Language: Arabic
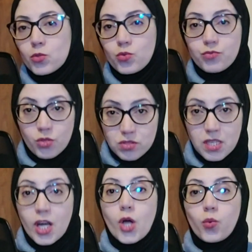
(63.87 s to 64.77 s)
تكون
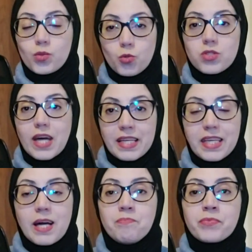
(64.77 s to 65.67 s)
فاضي وتبص
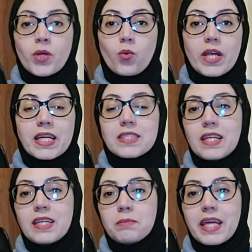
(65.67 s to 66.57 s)
عليها ولكن
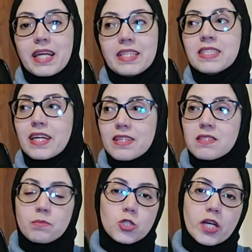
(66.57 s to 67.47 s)
اللي بيخليني
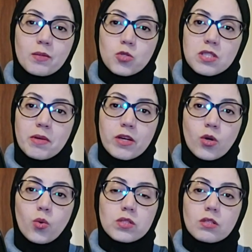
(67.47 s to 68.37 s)
أنزل بشكل مستمر
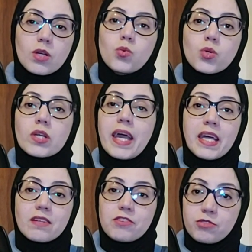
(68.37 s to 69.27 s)
هو التطور
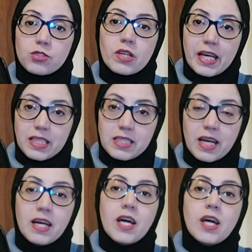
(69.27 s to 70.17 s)
الهائل في الفترة
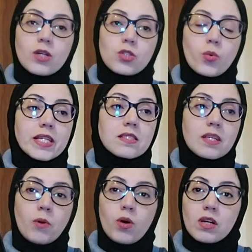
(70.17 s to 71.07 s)
الأخيرة
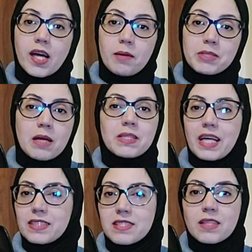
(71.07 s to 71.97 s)
دلوقتي المواقع بتعمل
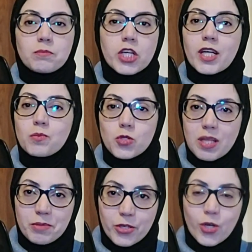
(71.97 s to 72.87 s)
تحديثات بشكل
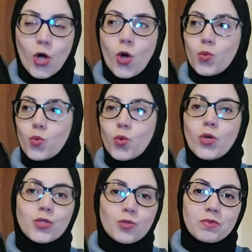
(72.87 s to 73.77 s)
مستمر
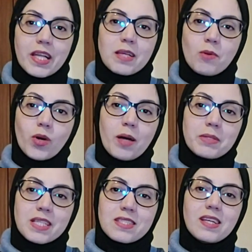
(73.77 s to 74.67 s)
وكل يوم تلاقي موقع
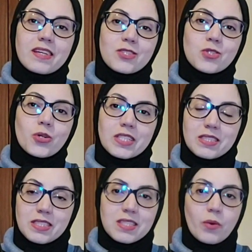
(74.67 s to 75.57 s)
بينزل لك اصدار
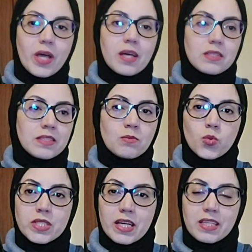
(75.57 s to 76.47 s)
جديد سواء
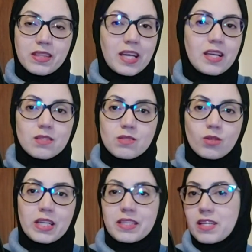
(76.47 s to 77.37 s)
نموذج الذكاء
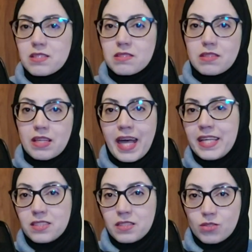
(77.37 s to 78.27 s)
الاصطناعي التكست
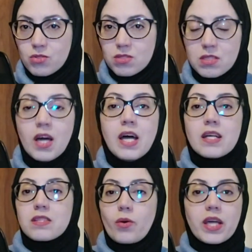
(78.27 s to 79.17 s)
العادي النصي
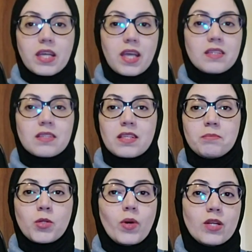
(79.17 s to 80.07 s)
سواء
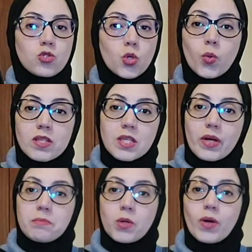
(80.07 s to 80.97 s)
كان بيولد صور
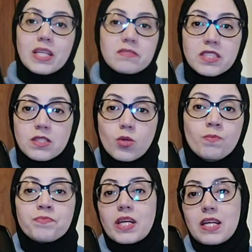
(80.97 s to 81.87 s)
سواء كان بيولد فيديو
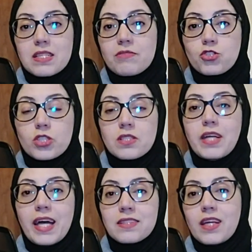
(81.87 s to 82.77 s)
للاسف
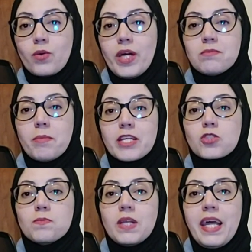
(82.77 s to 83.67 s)
الشديد حتى الواحد ما
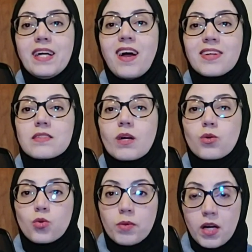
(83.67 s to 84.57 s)
بقاش ملاحق على
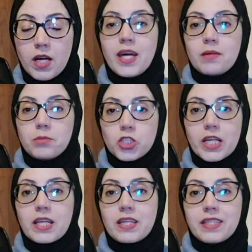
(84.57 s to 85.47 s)
التجربه
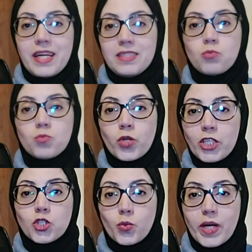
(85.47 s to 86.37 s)
بشكل يعني
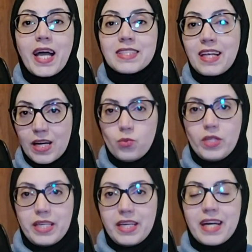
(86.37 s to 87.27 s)
مريح شويه عن
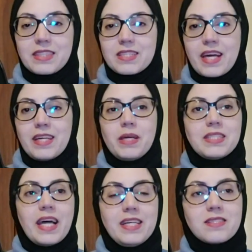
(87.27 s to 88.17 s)
الاول يعني حتى ساعات
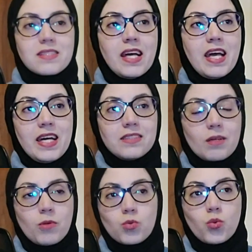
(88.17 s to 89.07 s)
بقيت احس ان
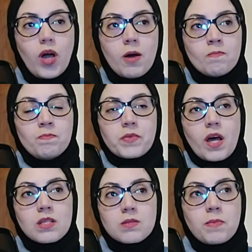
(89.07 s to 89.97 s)
الموضوع
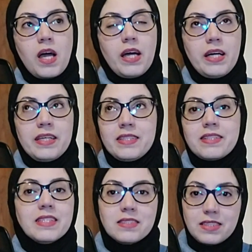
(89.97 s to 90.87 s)
اصبح
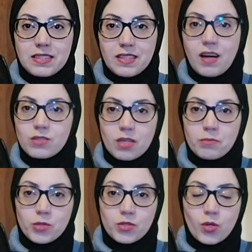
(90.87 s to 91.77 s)
ترندي اكتر
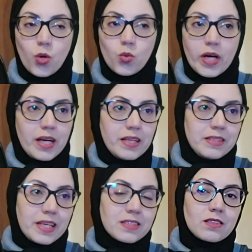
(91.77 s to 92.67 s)
من هو
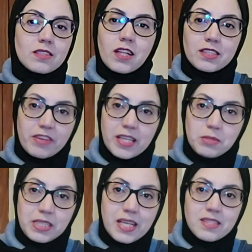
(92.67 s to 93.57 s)
انك انت تطلع
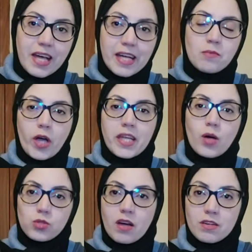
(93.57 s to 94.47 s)
تفهم الناس حاجه معينه
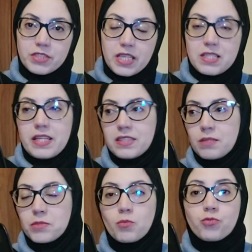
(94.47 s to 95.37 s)
او تعرف الناس لان
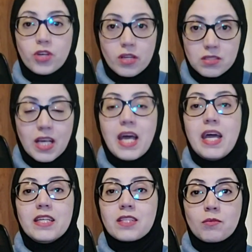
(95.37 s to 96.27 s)
من المفترض
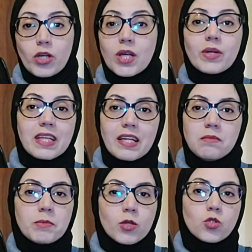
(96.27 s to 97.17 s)
ان المحتوى
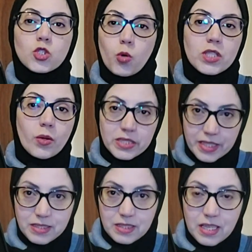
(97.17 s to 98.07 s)
التعليمي ما يكونش محتوى
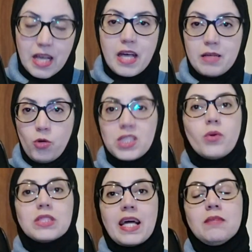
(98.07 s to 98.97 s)
ترندي
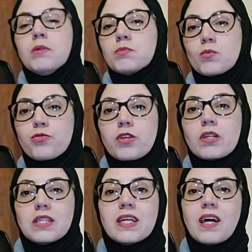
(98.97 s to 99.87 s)
المحتوى التعليمي من
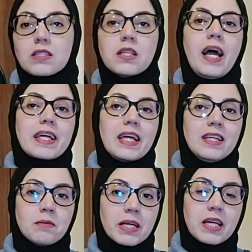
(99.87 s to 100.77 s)
المفترض ان انا اطلع
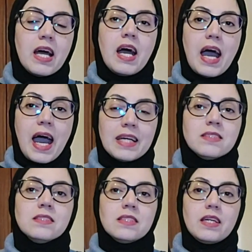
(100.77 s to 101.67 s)
اكلمك
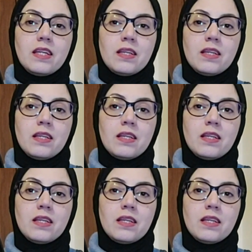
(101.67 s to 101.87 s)
عن